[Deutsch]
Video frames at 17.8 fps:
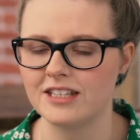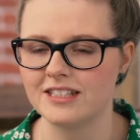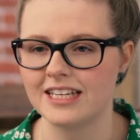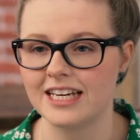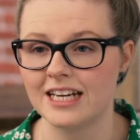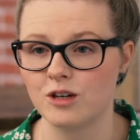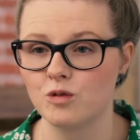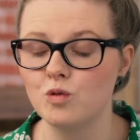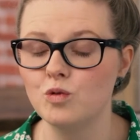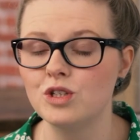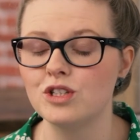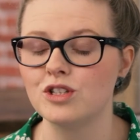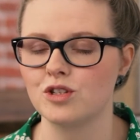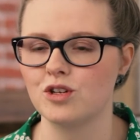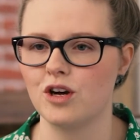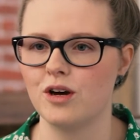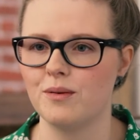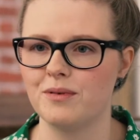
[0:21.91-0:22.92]
äh, sehr
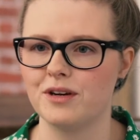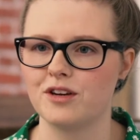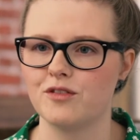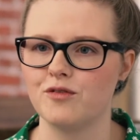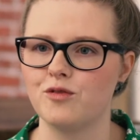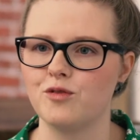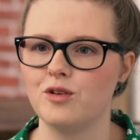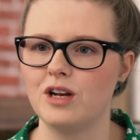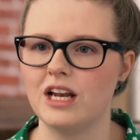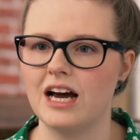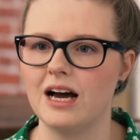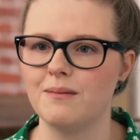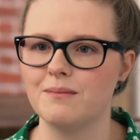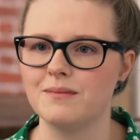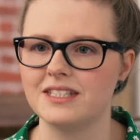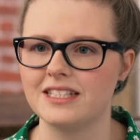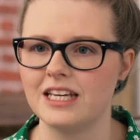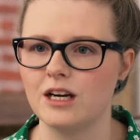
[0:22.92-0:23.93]
gutes Körpergefühl
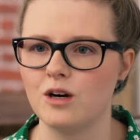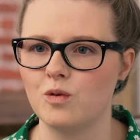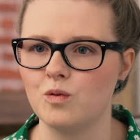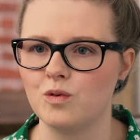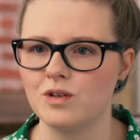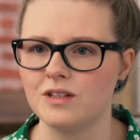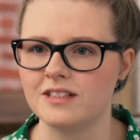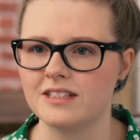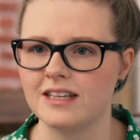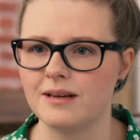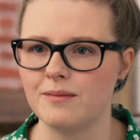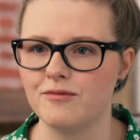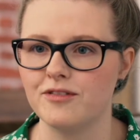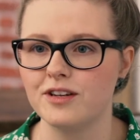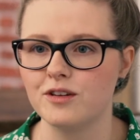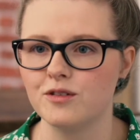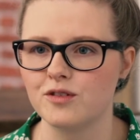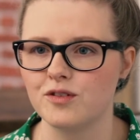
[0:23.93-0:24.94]
haben, sehr hohes
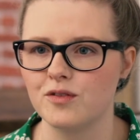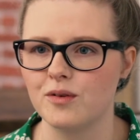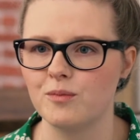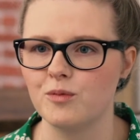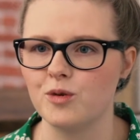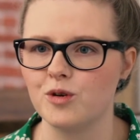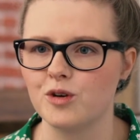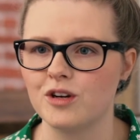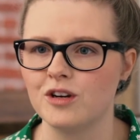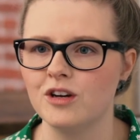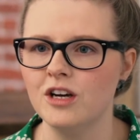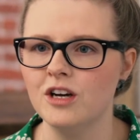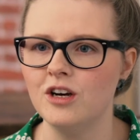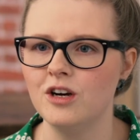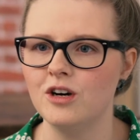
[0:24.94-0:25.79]
Empfindungsvermögen